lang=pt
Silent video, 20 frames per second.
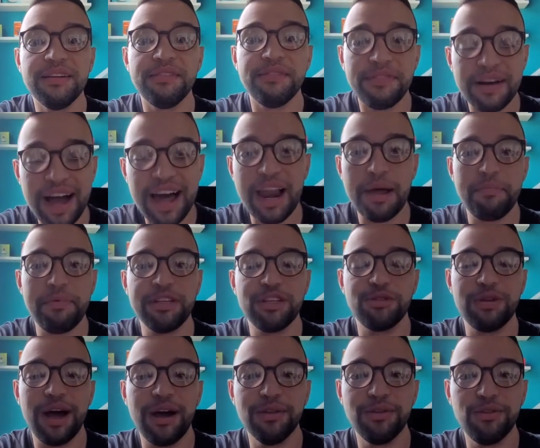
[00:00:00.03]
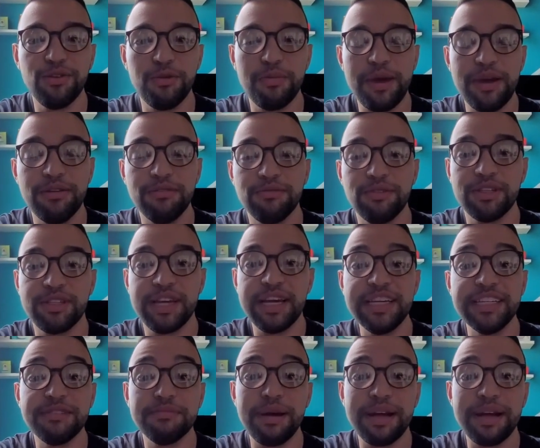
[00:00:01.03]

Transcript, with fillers: Fala pessoal, tudo bem com vocês?